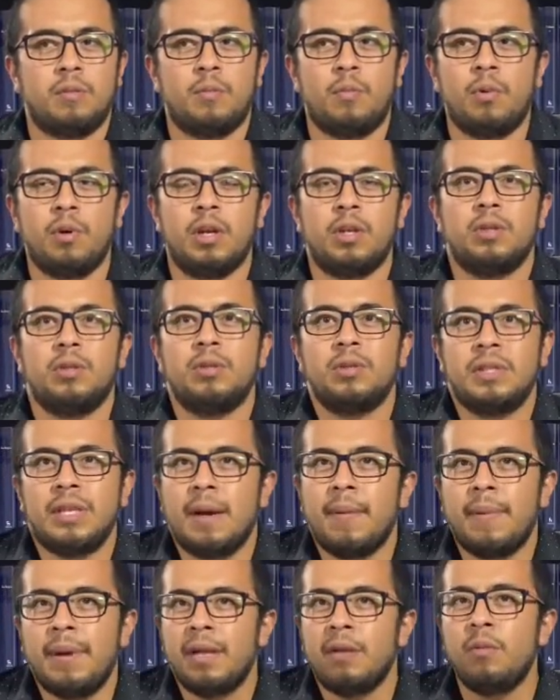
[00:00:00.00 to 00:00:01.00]
Por eso se
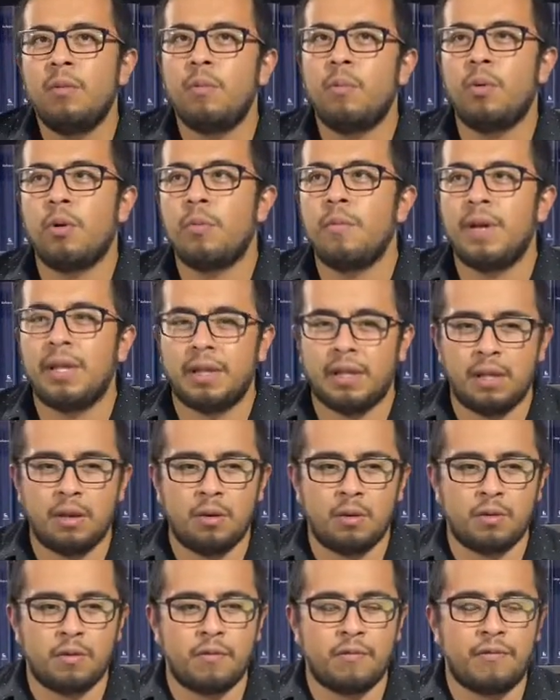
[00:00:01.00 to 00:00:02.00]
habla de un
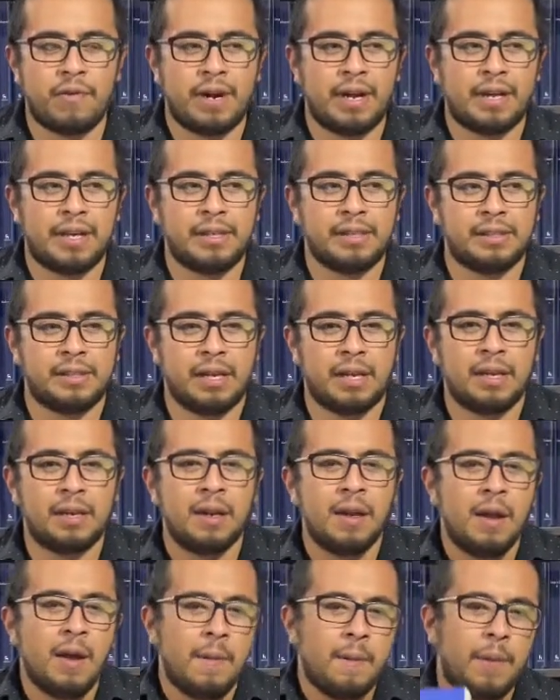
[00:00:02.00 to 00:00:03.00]
Prometeo con Frankenstein.
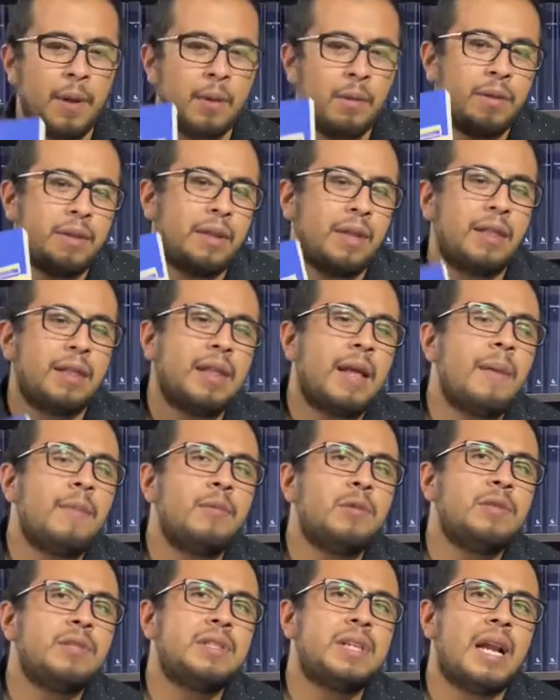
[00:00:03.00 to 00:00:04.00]
Pero
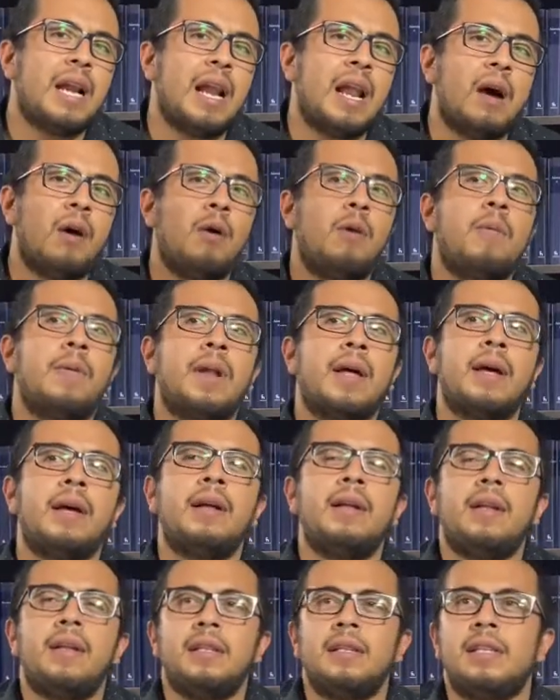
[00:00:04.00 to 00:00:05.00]
entendamos la obra
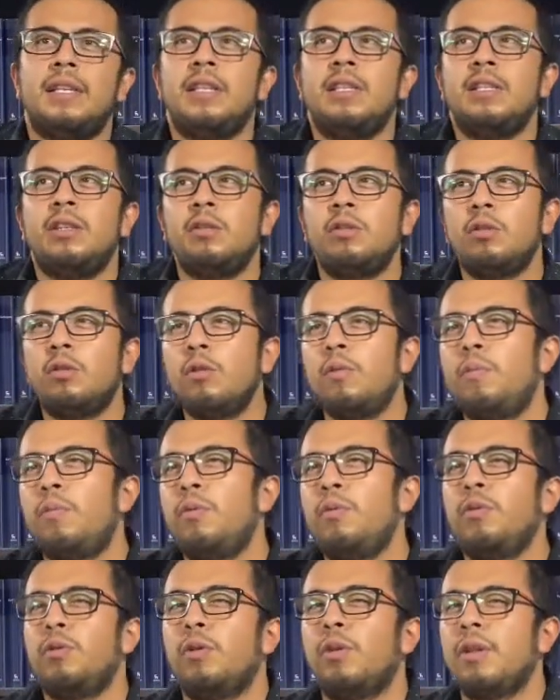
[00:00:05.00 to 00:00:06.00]
desde otro
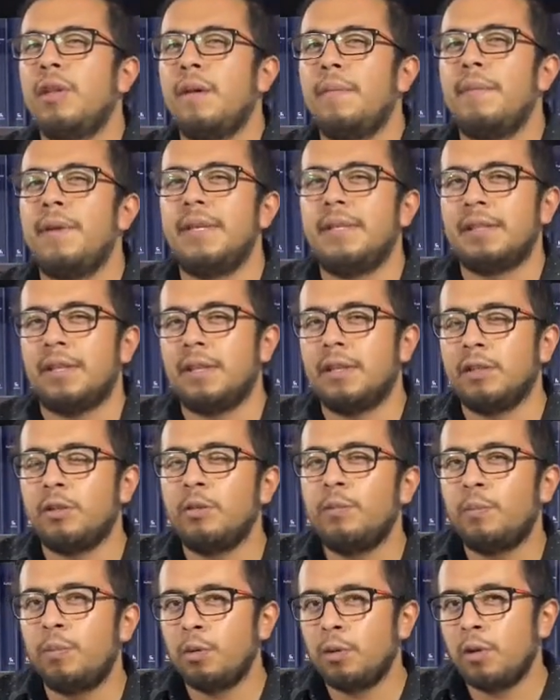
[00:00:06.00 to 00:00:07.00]
punto de vista, desde
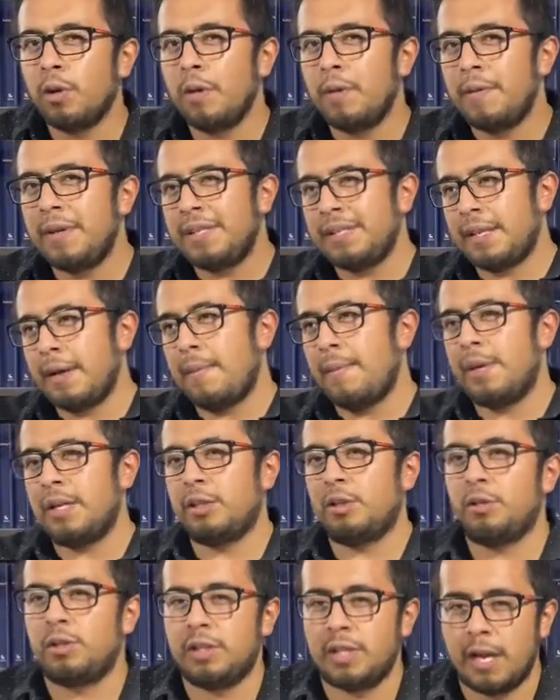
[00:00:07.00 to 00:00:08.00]
un punto de vista más
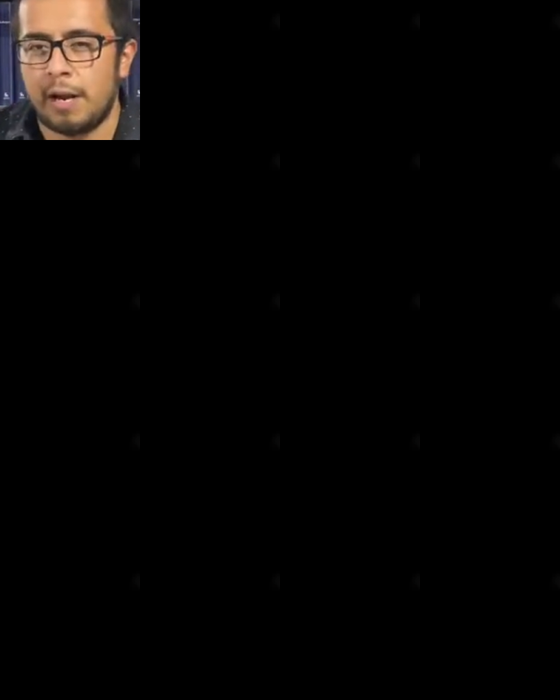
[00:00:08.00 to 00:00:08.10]
social.